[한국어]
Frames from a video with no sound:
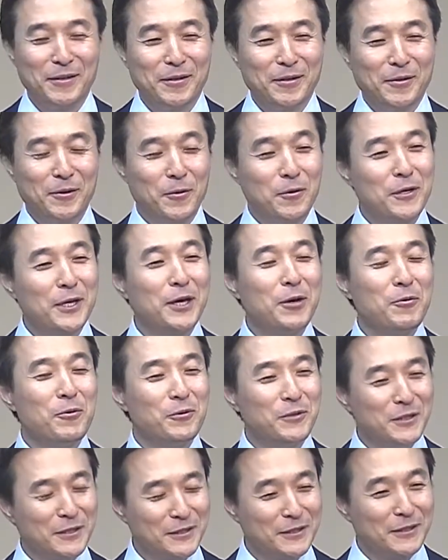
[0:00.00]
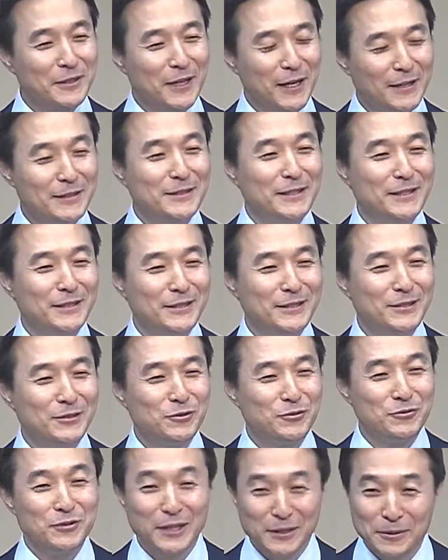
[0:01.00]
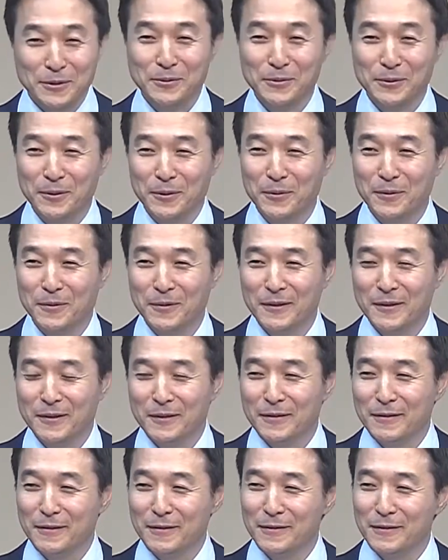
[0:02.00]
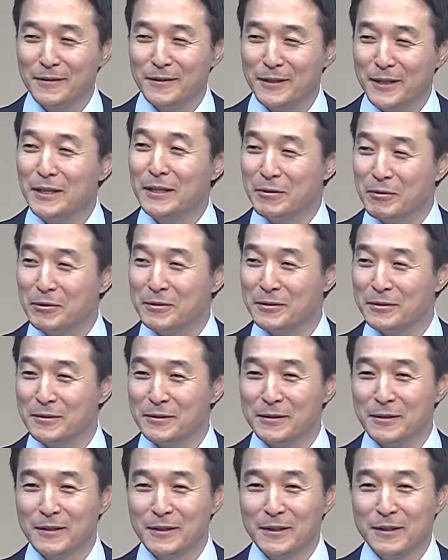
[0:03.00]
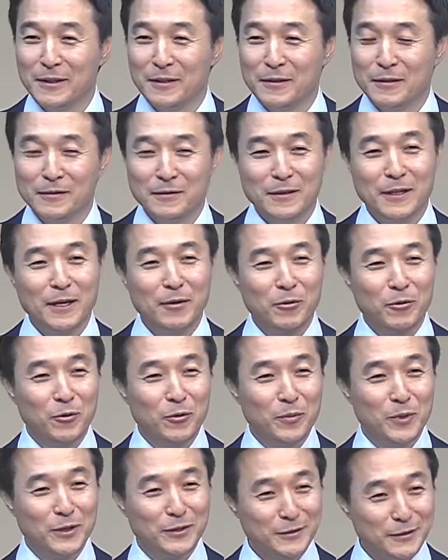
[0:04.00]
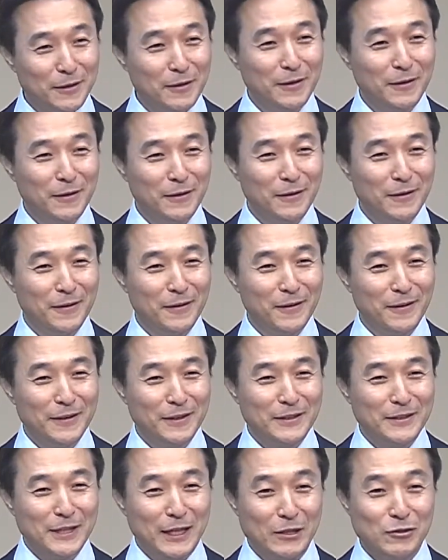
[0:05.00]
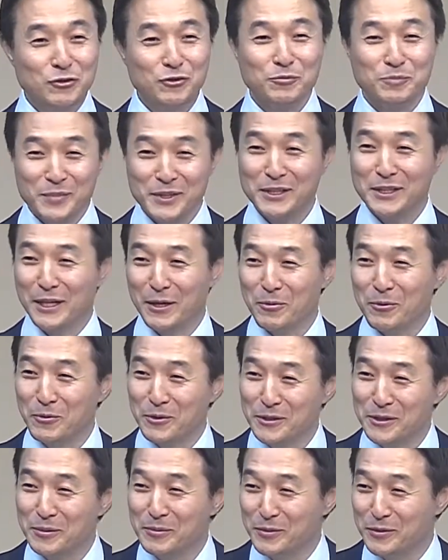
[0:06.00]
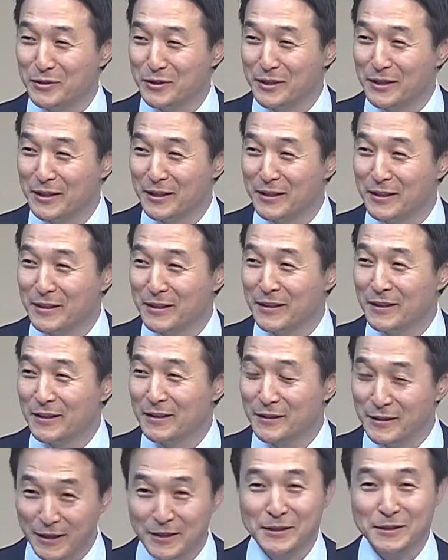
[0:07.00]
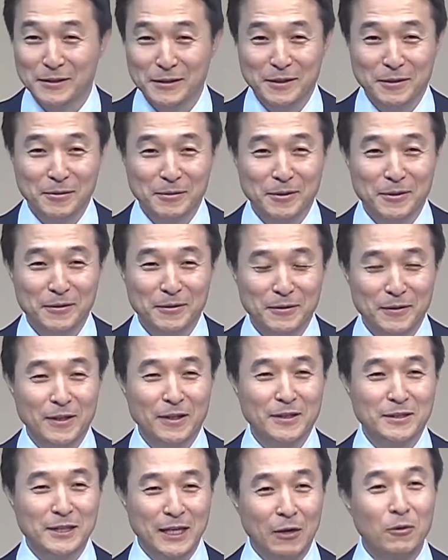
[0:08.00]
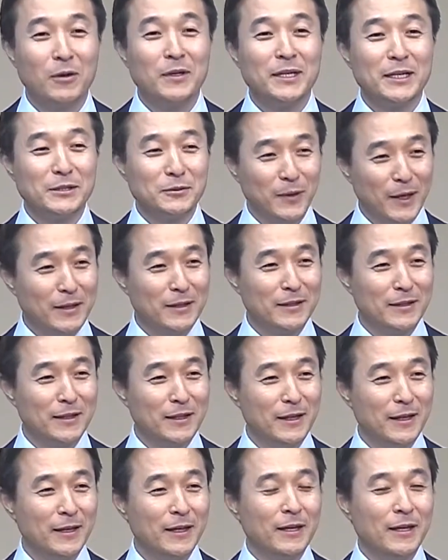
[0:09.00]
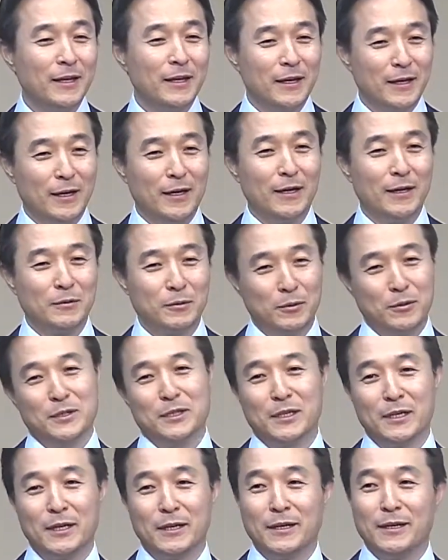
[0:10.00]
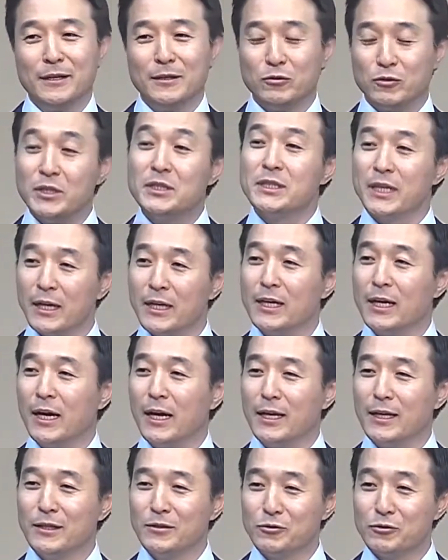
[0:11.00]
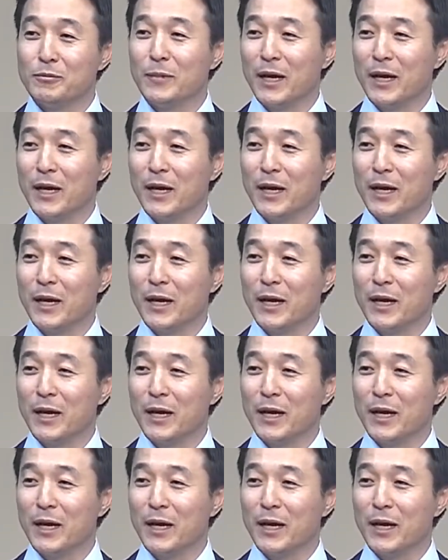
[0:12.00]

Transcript: 거기에 오는 학생들 중에서도 어, 희한한 것은 딱 오면서 잘 준비를 하고 오시는 분들이 계시더라고요. 네. 자원에서 왔는데 아, 또 이제 뒷자리가 아닌 좀